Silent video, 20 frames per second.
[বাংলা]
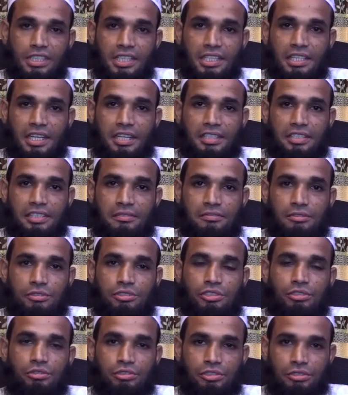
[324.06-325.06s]
এই একটা
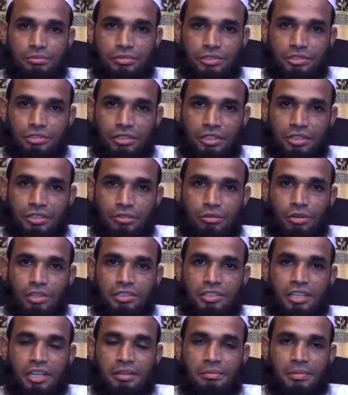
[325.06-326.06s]
ফজিলতির বিষয়
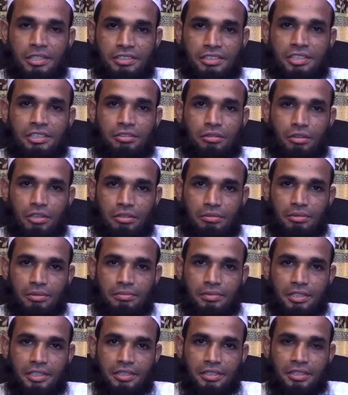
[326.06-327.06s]
গর্দান মাসেহ করার
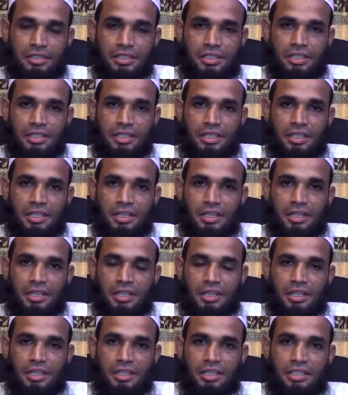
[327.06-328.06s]
ব্যাপারে
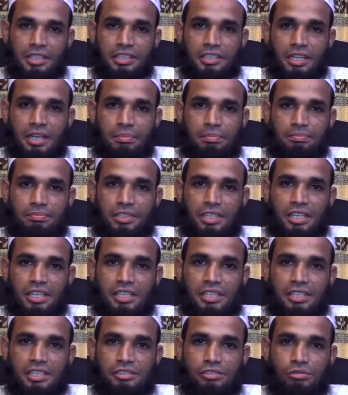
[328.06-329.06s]
কিতাব
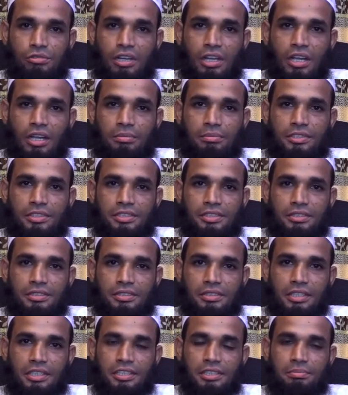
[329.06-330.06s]
তালখিসুল হাবি
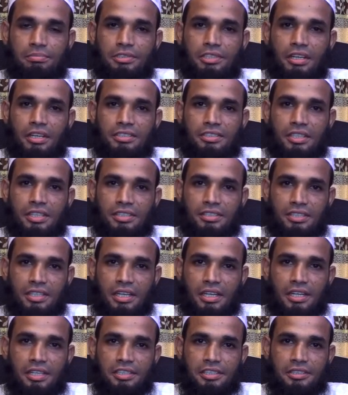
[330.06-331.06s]
লিবনি হাজার
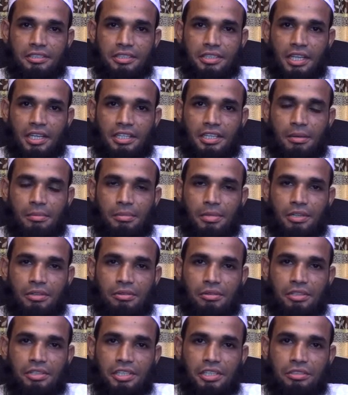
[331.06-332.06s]
আসকালানি এক নম্বর
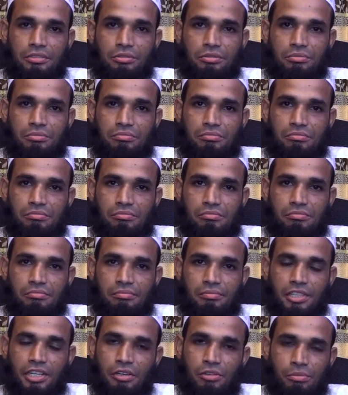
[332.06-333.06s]
খণ্ডের
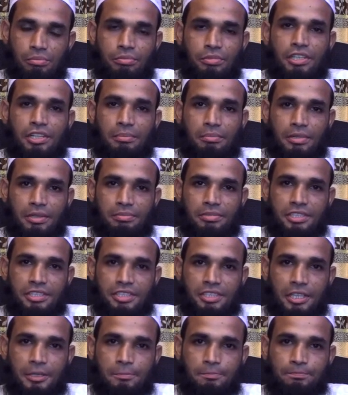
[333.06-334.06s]
বিরানব্বই নম্বর
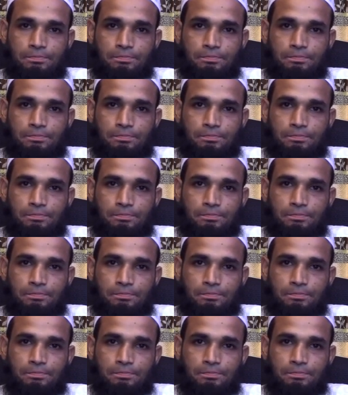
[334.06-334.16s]
পৃষ্ঠা